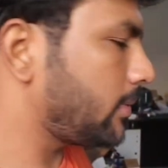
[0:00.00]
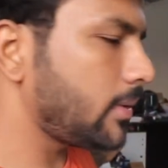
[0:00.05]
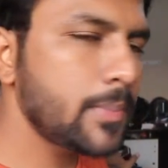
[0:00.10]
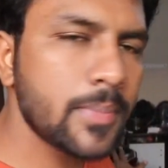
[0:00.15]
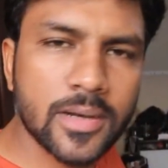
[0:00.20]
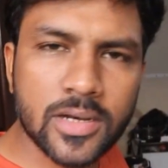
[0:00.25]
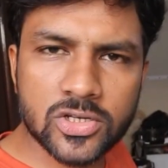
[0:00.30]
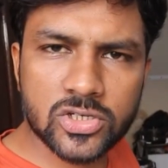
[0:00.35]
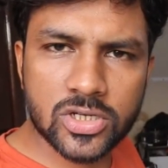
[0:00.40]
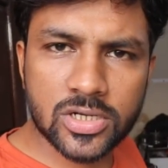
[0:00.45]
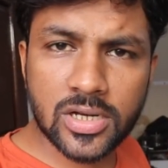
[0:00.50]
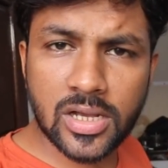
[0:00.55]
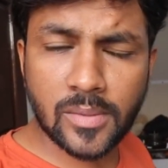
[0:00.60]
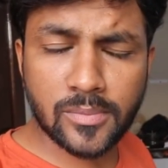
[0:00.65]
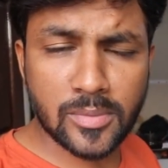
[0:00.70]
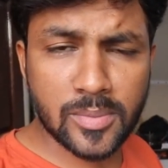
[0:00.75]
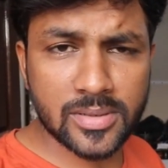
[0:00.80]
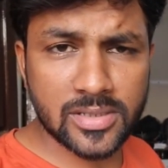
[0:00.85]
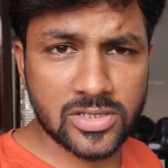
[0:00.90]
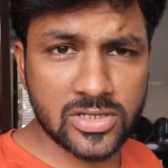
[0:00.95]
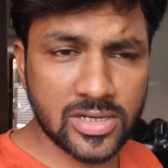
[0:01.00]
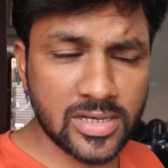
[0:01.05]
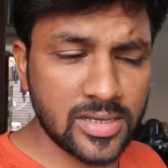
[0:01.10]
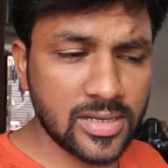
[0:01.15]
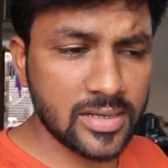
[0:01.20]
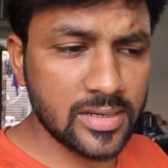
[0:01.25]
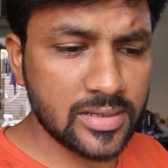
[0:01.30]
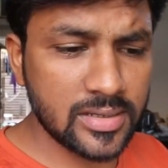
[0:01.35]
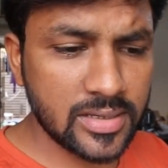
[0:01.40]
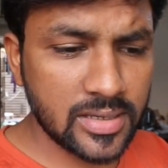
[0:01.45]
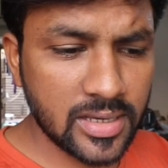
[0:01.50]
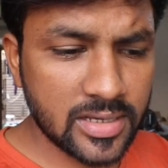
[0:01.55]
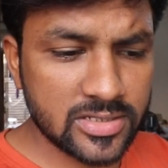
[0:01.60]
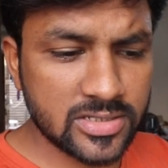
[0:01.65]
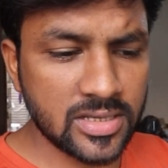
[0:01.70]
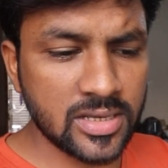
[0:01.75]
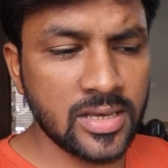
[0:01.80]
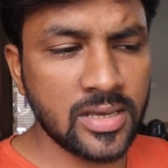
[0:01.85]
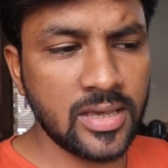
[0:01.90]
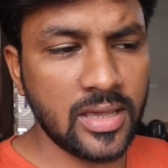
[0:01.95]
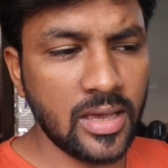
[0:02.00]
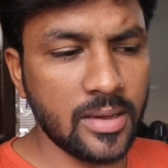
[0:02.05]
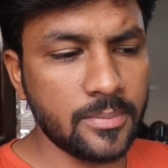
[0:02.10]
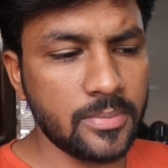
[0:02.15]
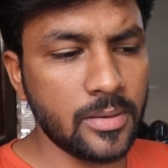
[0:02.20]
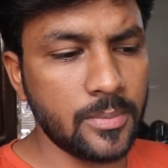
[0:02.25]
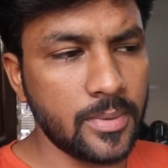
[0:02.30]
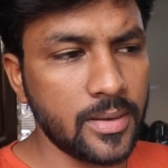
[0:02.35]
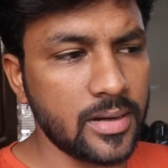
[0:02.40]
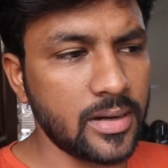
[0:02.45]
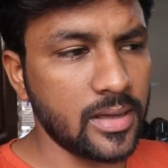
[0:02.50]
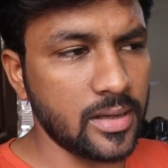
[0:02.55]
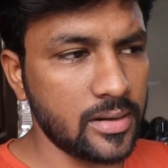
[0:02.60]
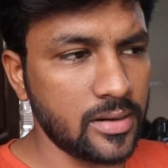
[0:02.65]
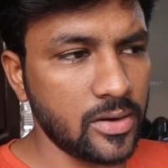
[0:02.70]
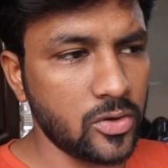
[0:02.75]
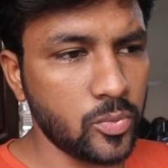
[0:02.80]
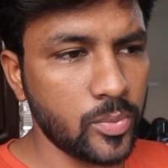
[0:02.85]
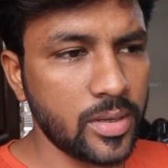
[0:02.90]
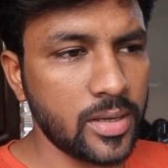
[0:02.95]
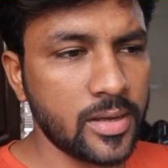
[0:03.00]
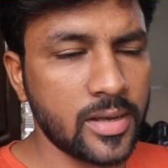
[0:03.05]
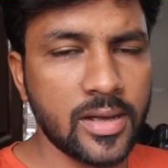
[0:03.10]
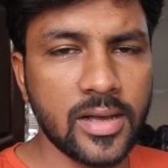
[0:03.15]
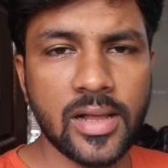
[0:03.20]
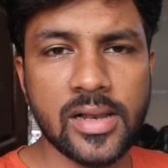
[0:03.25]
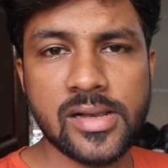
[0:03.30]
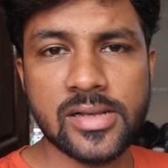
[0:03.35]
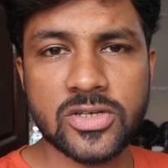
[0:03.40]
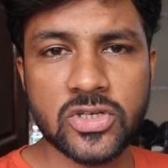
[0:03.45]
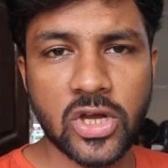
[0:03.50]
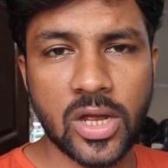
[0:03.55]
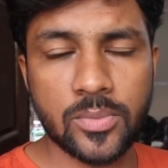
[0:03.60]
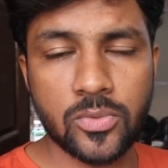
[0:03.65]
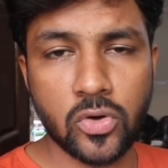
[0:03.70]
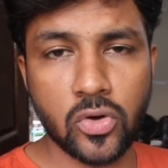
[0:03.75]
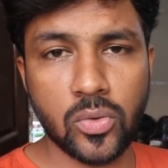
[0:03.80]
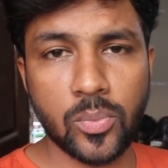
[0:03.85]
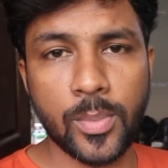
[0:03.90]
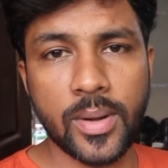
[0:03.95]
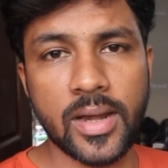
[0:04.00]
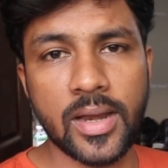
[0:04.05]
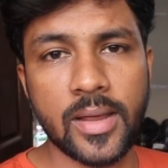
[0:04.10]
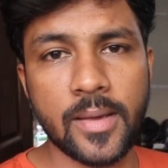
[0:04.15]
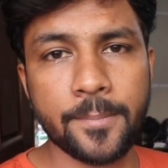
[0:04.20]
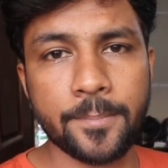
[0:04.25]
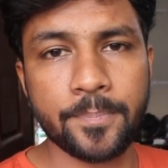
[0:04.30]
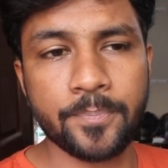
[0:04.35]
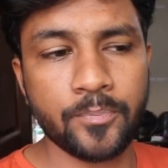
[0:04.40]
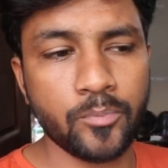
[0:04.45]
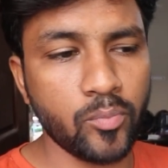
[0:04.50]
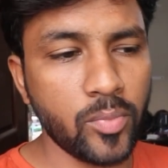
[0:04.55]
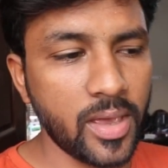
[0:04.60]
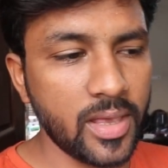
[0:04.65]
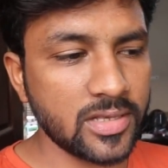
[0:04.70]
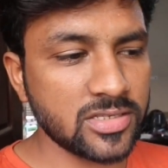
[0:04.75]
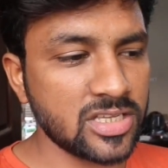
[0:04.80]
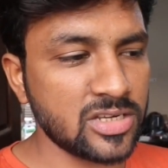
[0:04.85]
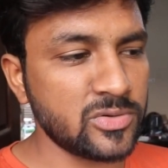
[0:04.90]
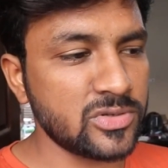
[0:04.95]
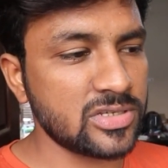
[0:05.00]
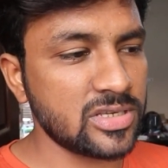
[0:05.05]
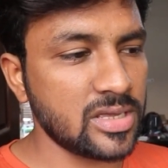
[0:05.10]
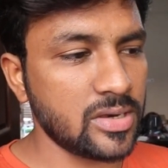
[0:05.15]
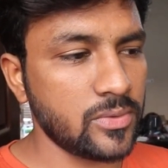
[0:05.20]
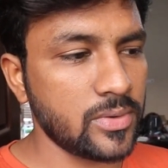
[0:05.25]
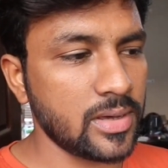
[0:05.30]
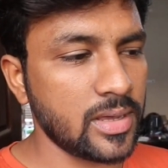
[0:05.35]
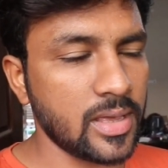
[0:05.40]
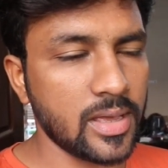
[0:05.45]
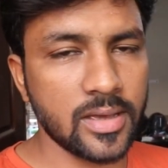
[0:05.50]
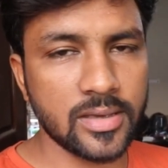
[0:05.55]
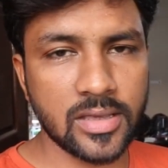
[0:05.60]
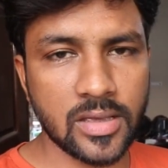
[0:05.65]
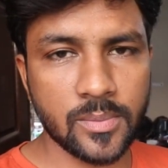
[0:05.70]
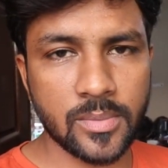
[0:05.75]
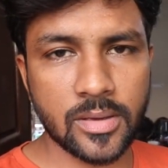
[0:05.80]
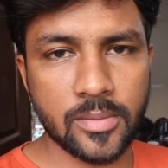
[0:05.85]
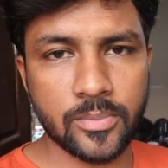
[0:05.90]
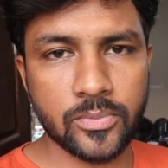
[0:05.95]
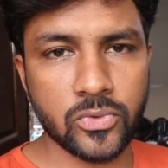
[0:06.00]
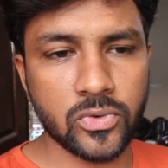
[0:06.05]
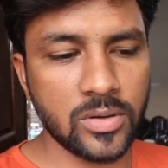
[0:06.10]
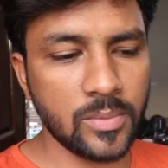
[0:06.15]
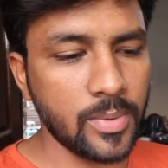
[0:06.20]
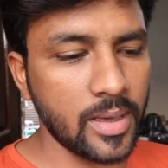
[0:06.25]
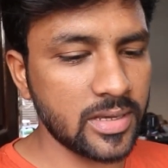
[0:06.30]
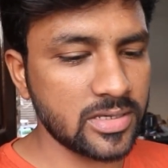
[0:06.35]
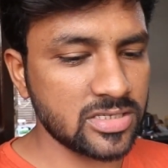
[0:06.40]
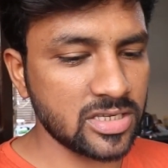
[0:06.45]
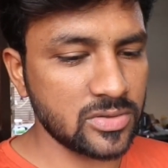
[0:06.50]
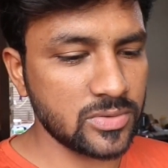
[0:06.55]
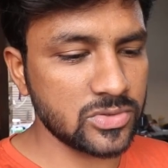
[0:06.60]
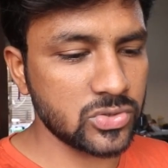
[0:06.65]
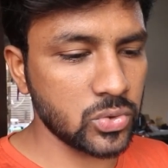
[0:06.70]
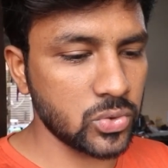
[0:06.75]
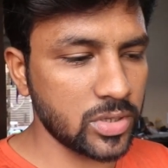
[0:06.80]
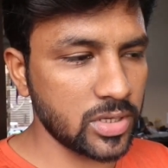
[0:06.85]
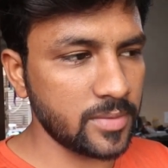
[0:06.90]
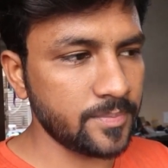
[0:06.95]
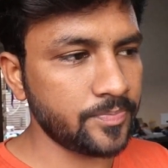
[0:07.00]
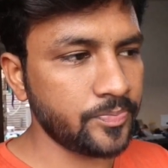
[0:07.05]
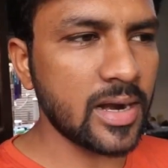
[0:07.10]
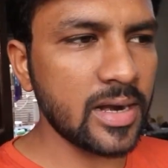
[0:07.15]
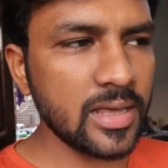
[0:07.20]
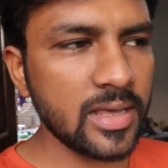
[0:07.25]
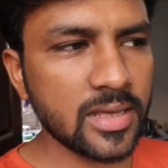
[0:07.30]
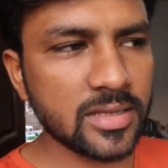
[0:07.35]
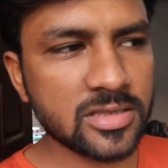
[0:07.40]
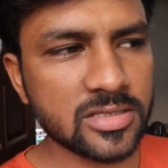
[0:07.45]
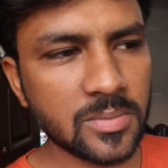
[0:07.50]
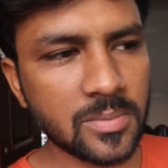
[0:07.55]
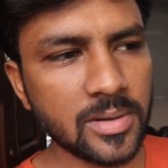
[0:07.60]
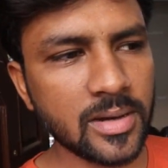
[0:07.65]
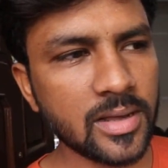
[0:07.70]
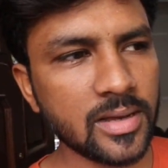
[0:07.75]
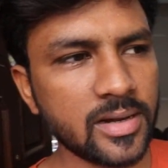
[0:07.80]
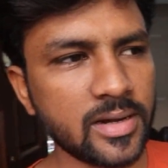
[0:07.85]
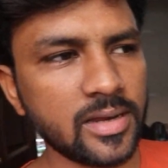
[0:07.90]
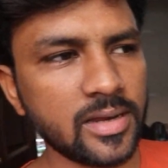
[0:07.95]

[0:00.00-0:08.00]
प्रिपरेशन का भी पता चलेगा कैसे क्या प्रिपेयर कर रहा हूँ मैं कल शाम को मैंने बाइक सर्विस करवा के आ गया मैं पूरी बाइक सर्विस हो गई गाड़ी एकदम लग